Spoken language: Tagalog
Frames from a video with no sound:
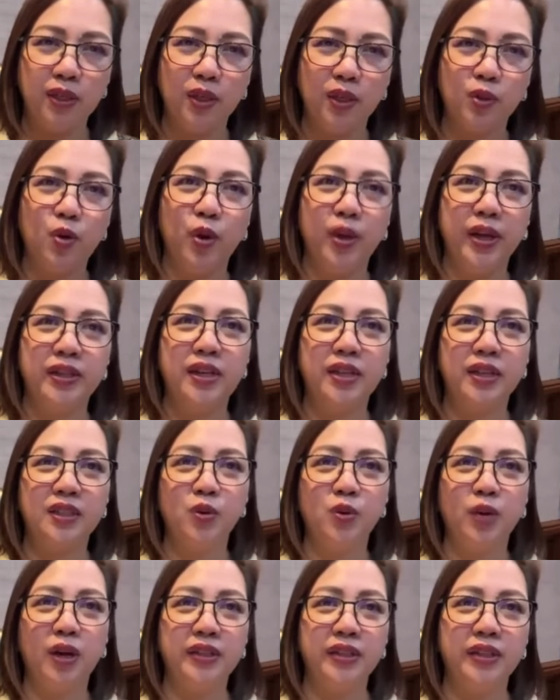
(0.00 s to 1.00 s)
ako ay eh,
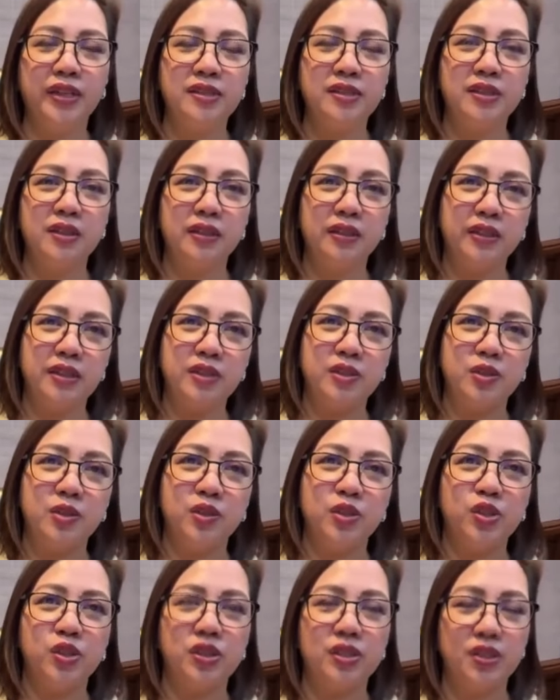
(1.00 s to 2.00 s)
gagawa ng isang
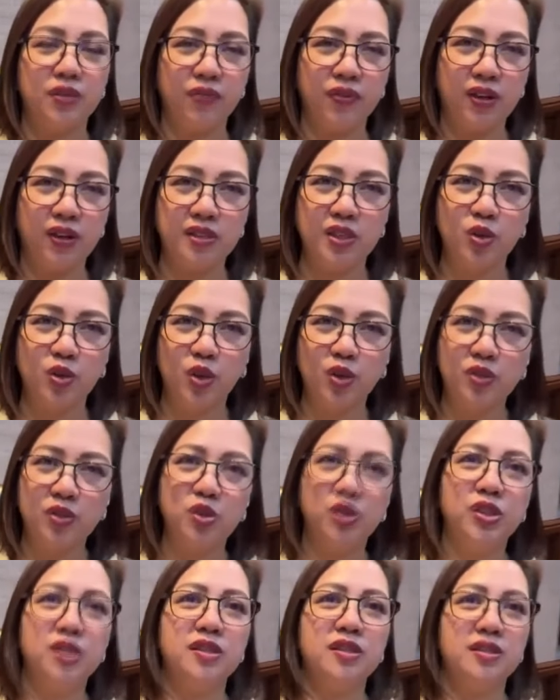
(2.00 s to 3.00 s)
research as a
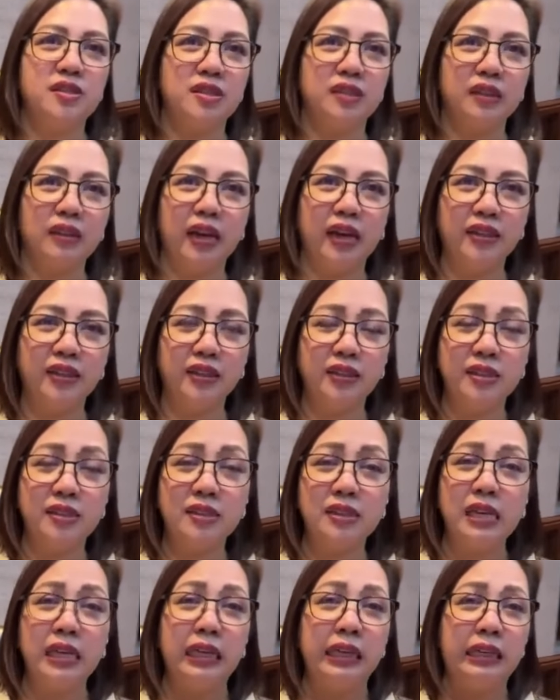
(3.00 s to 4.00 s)
vaccinologist, as a trialist.